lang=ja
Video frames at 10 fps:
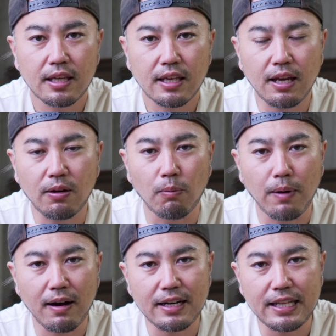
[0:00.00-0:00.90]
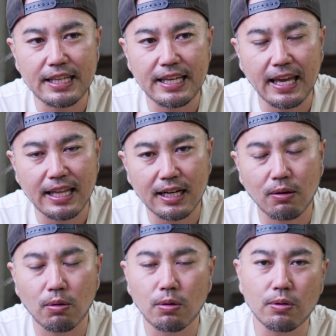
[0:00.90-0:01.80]
結構周りに枝
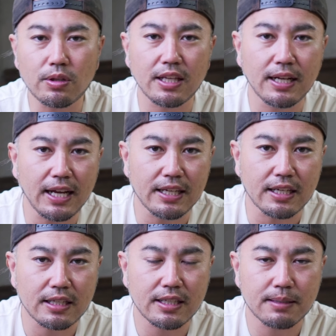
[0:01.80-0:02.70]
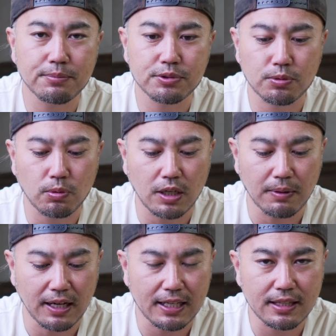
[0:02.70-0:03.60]
が落っこってないキャンプ場とか
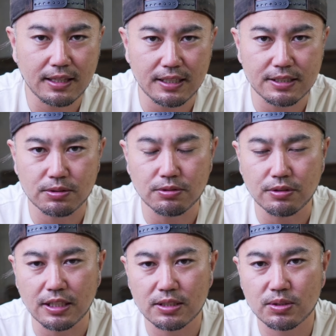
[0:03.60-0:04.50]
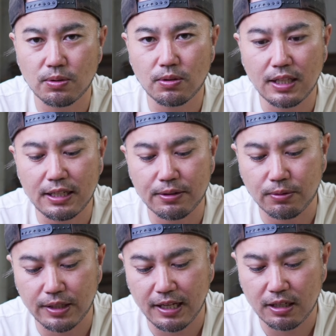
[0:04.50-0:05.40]
もあったりするんでそうなる
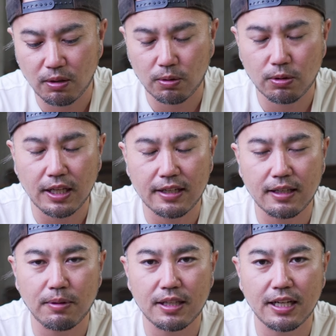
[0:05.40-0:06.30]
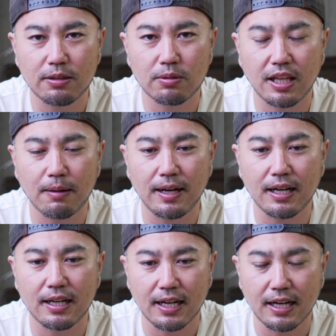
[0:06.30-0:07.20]
とねこの焚き火台の出
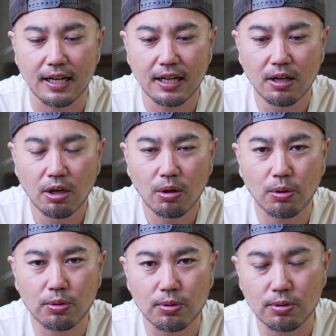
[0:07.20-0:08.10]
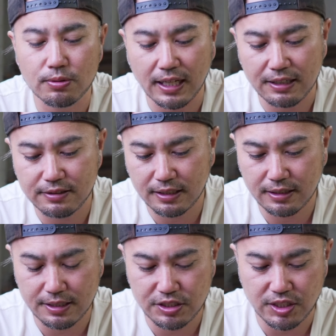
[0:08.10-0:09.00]
番がほとんどなくなっ
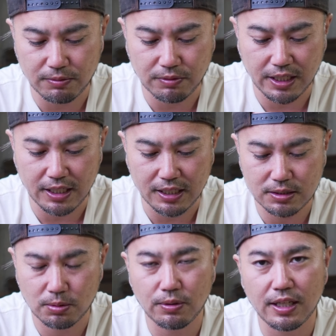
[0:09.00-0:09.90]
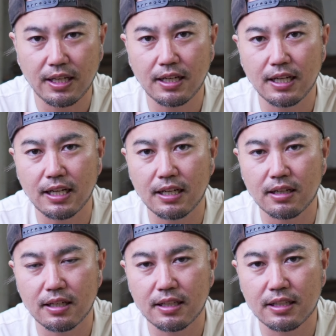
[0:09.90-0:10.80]
てきちゃうんでその辺が
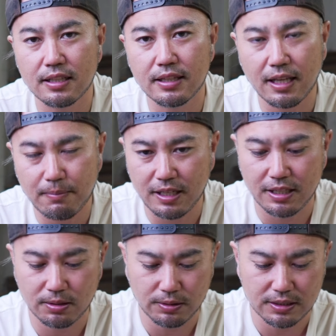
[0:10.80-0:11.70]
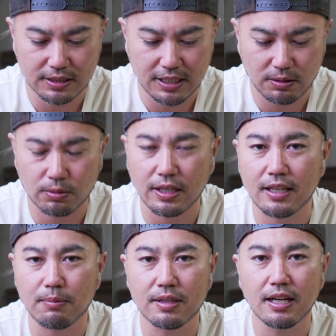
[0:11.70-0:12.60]
デメリットですねこの
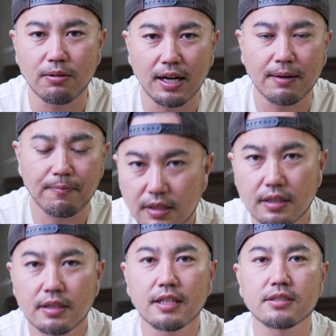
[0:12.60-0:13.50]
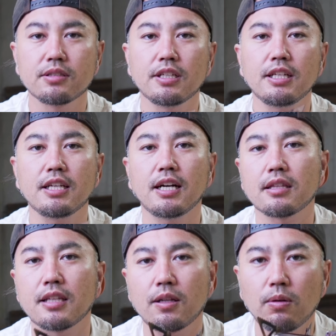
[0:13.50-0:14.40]
焚き火台は。で次に
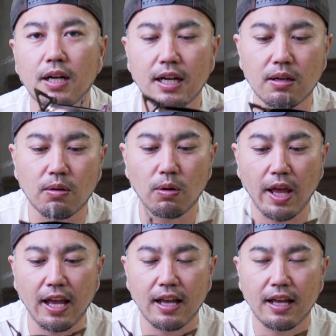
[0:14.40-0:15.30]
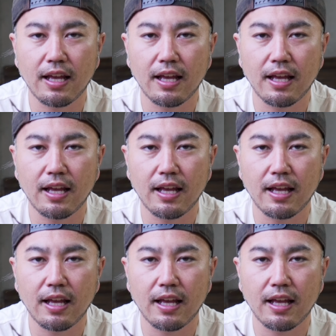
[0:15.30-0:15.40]
買ったのがこれ